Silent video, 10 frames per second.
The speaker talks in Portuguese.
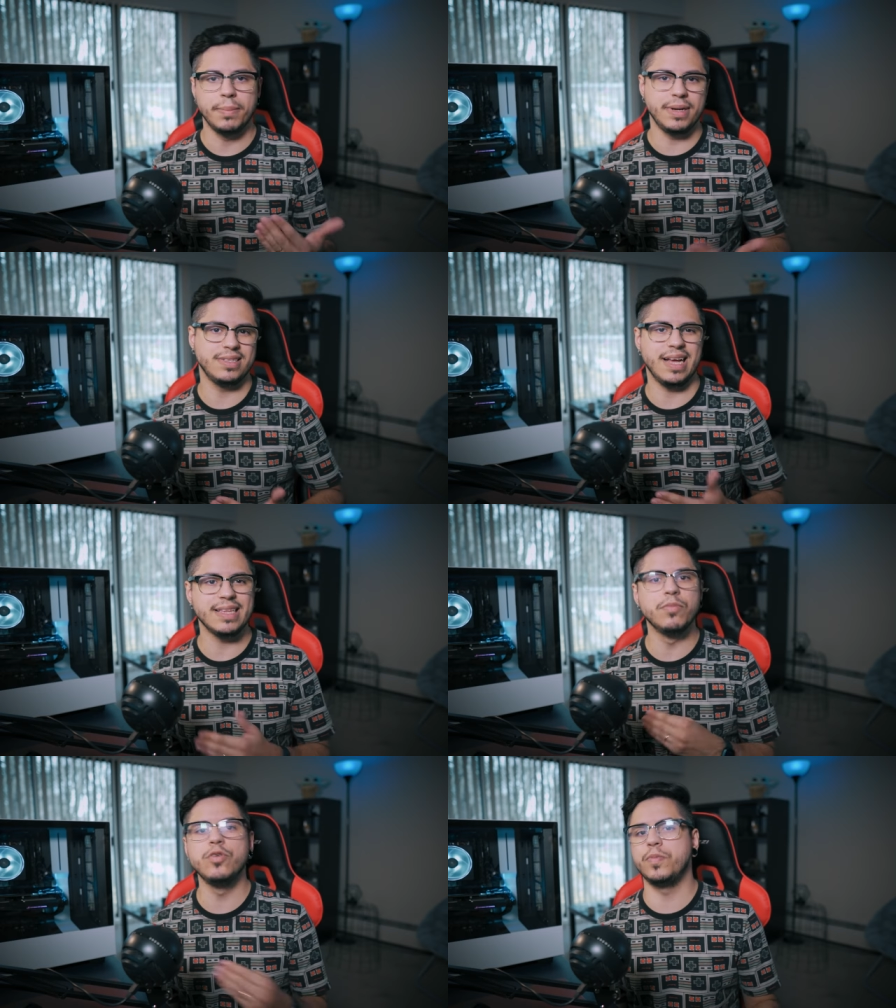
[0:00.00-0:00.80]
Mas
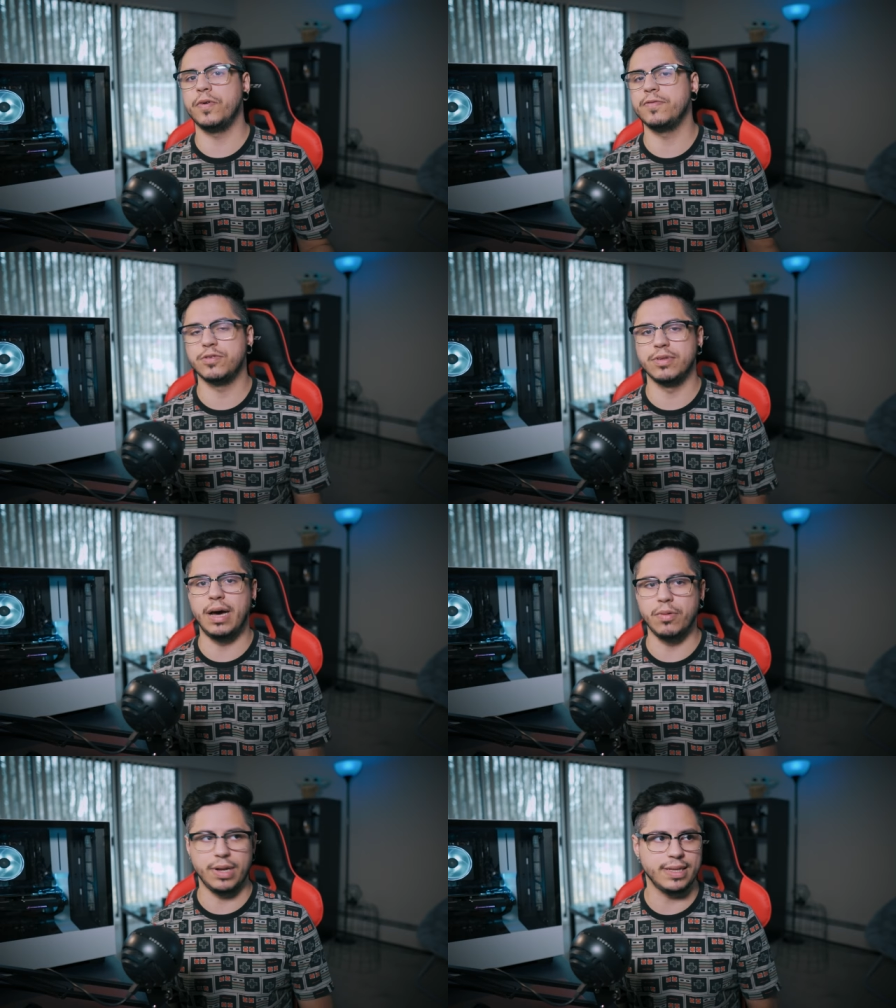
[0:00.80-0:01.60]
nada muito
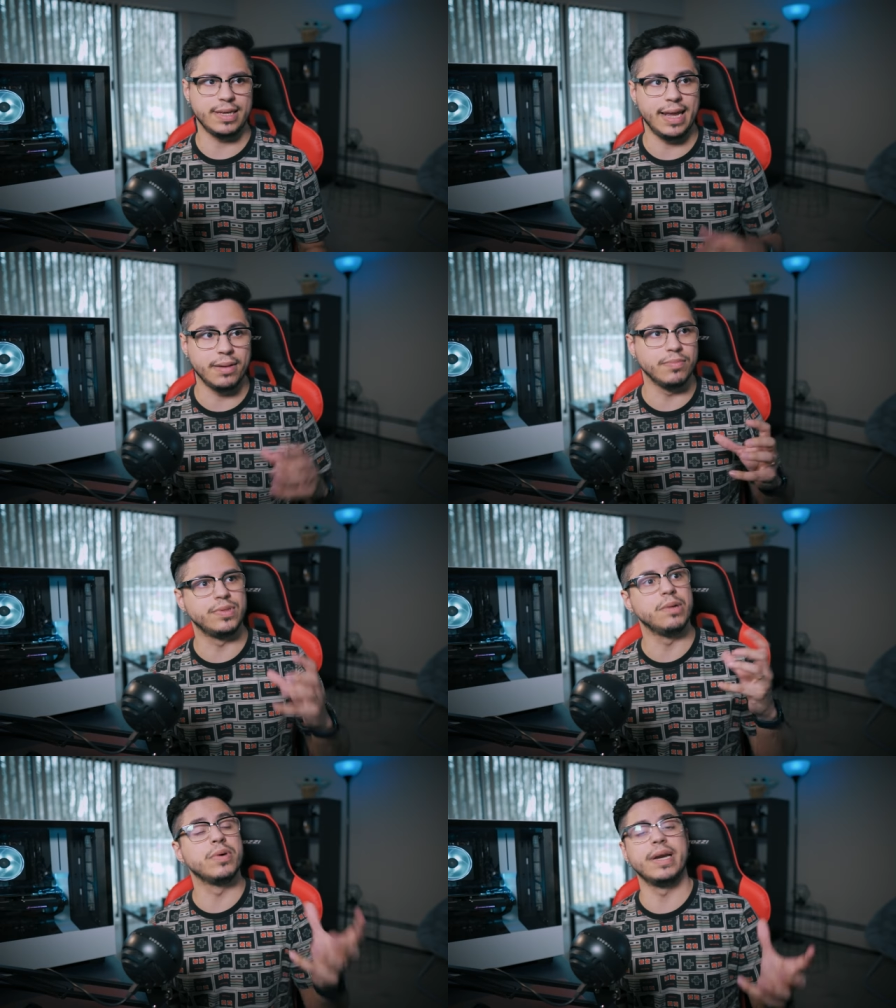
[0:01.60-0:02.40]
profissional, nada que era
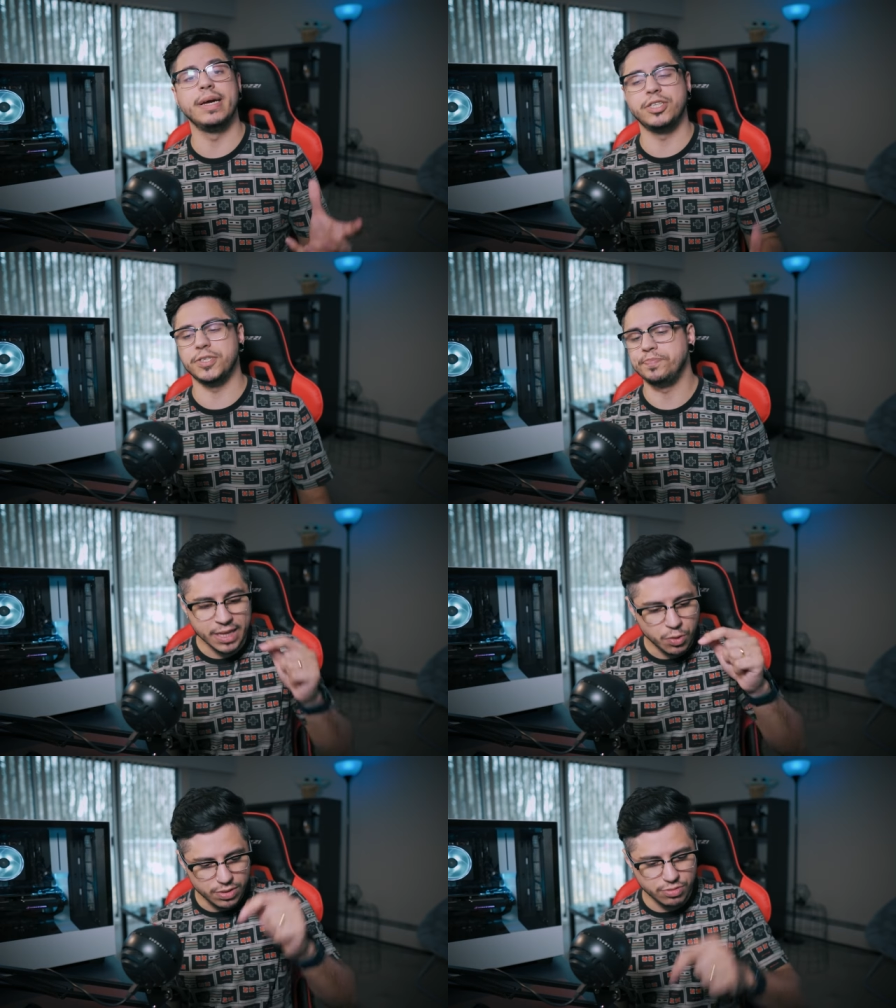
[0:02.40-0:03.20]
tão grande.
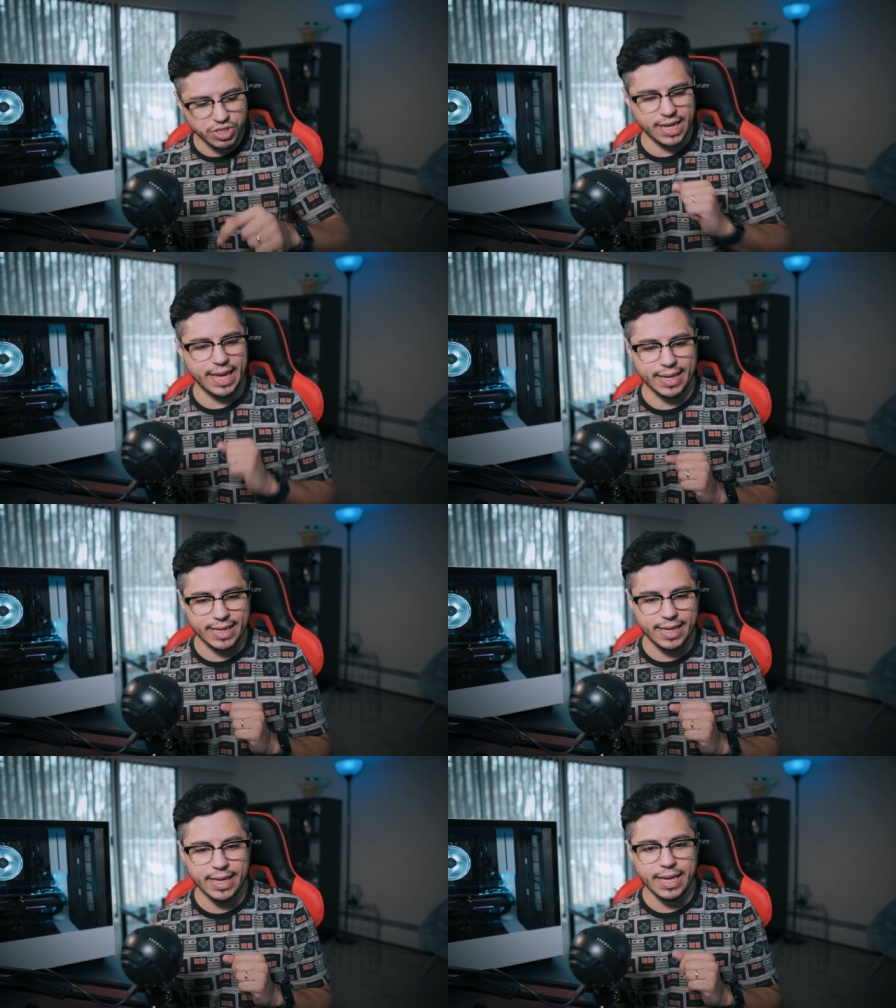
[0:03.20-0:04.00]
E quando eu cheguei
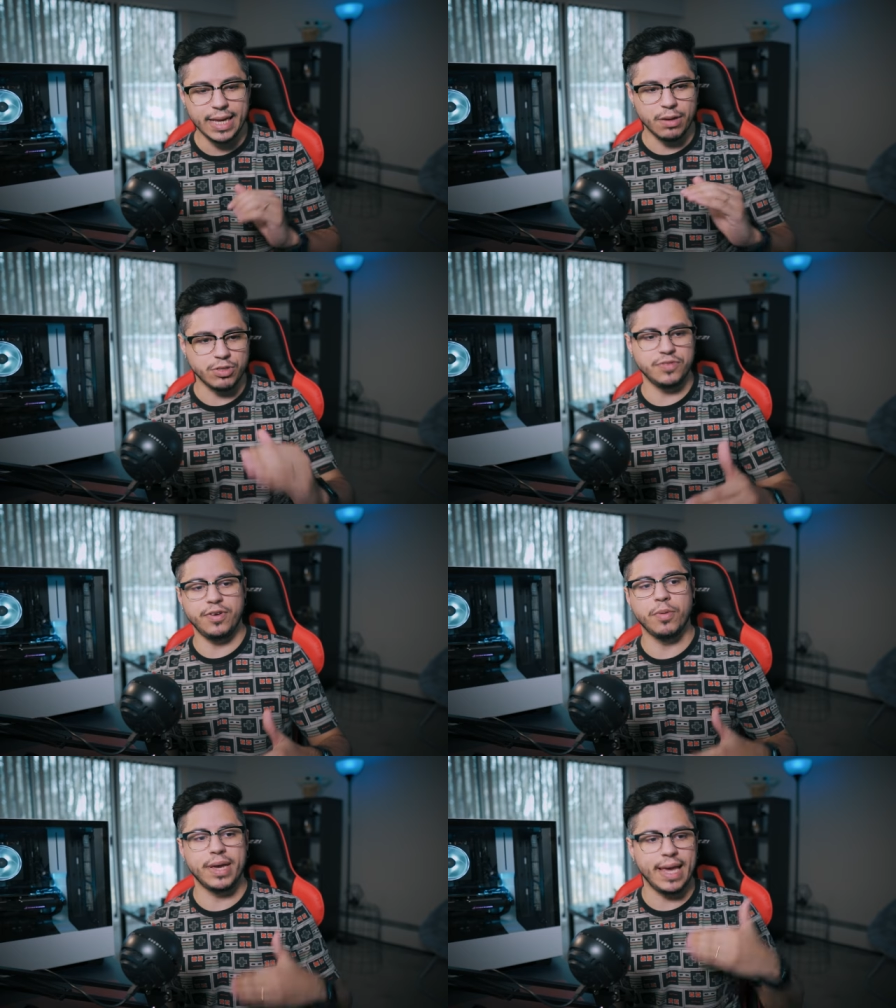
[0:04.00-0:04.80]
aqui, eu
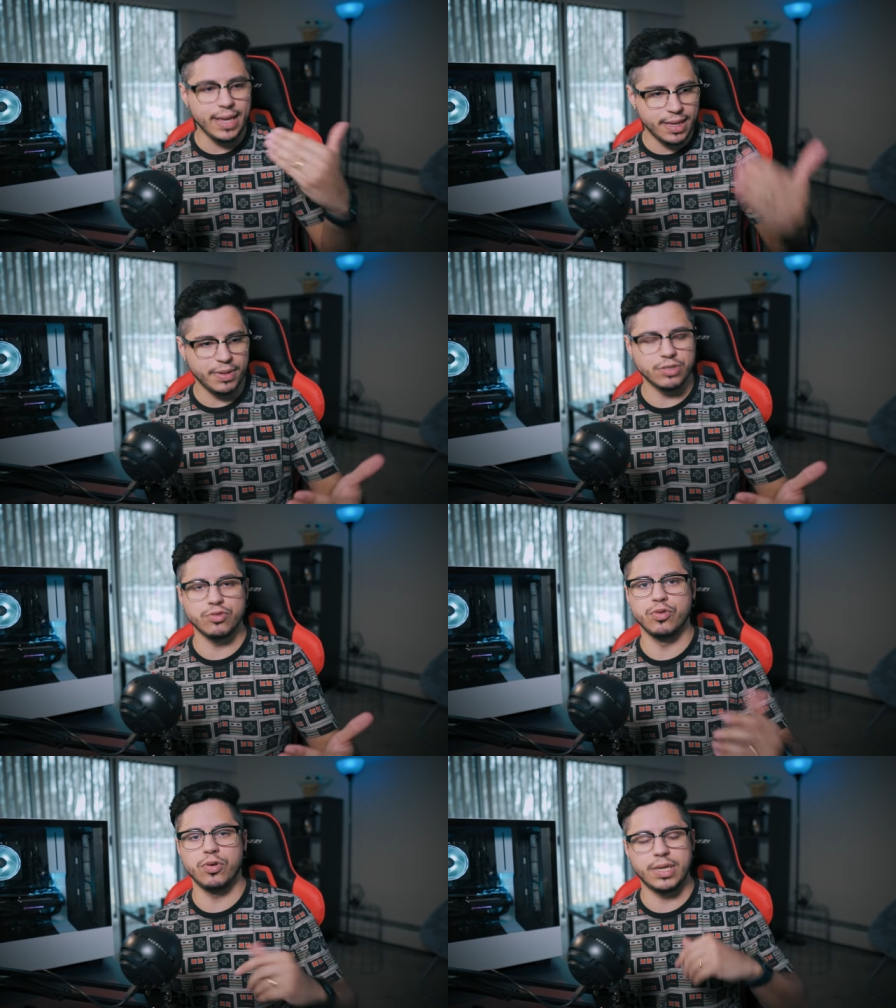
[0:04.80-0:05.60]
tive alguém que me
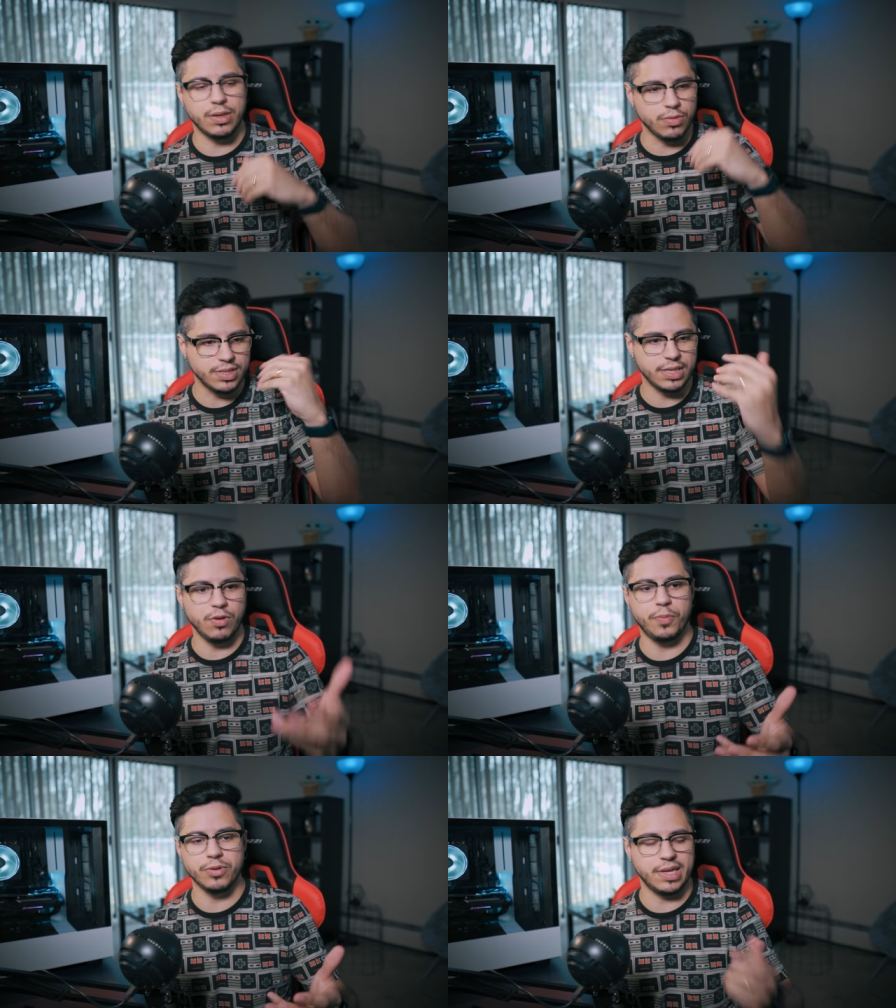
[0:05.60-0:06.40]
ajudou, que
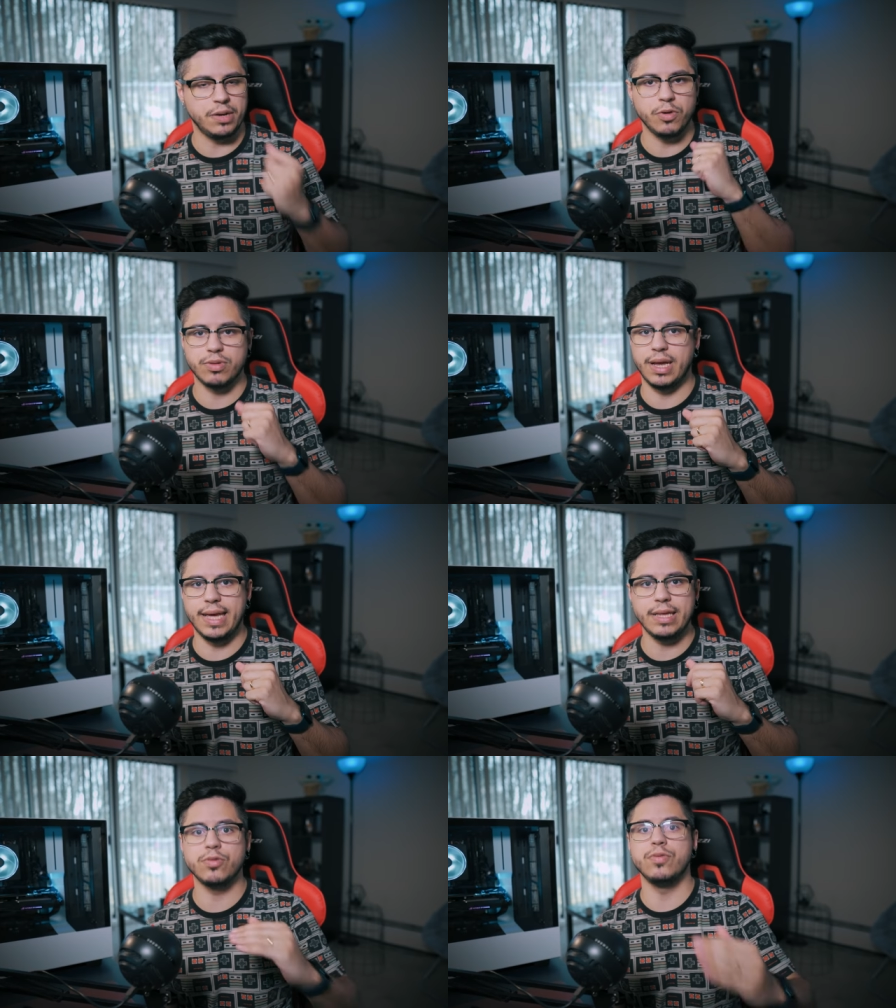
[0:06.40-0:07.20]
conseguiu apostar no meu
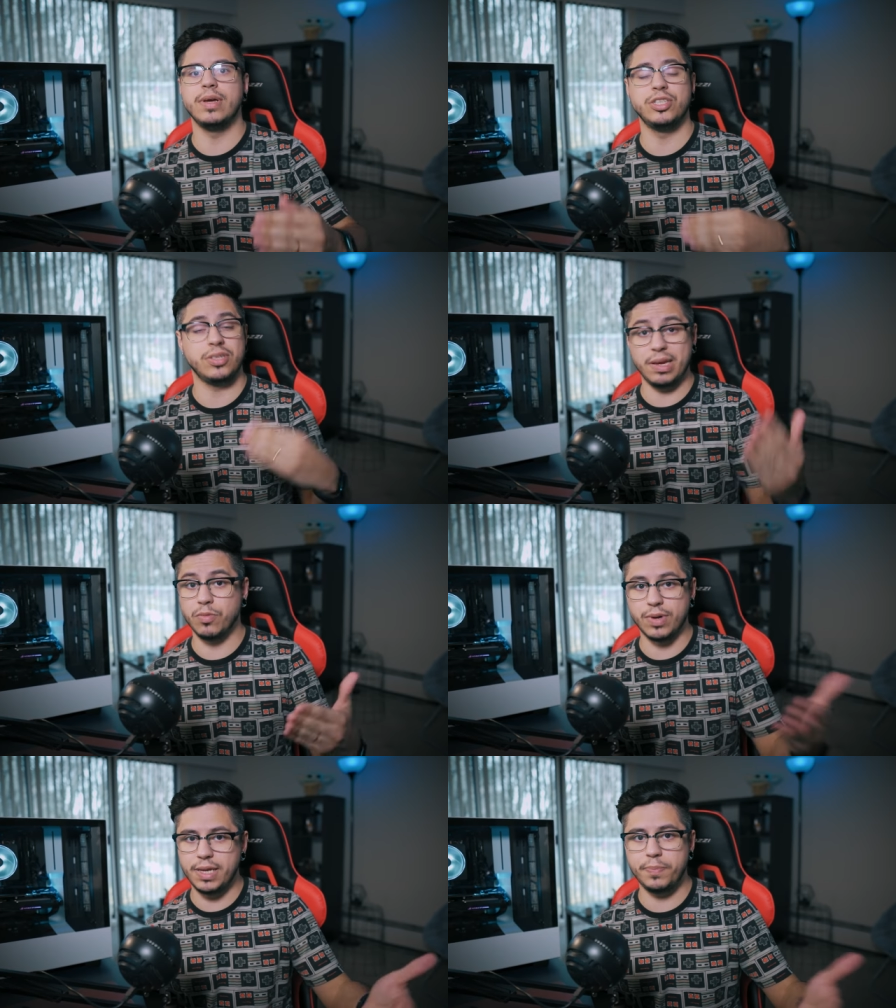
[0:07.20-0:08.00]
talento, editei
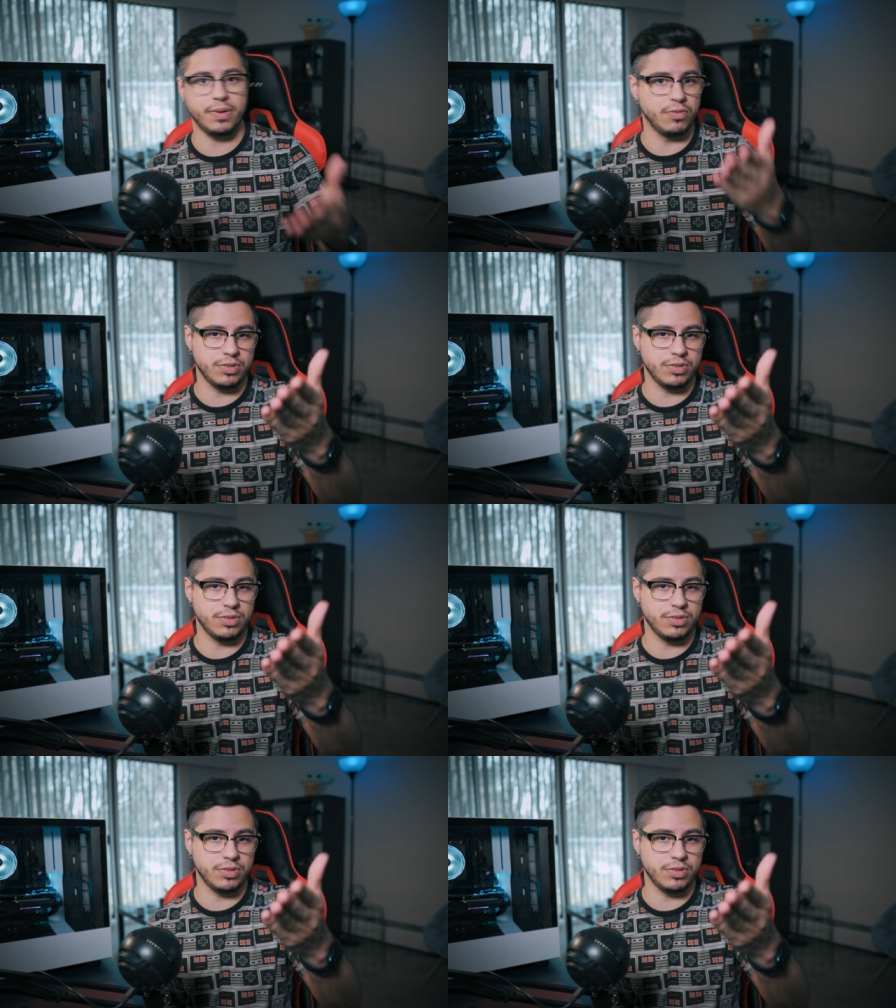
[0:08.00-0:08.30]
um clipe que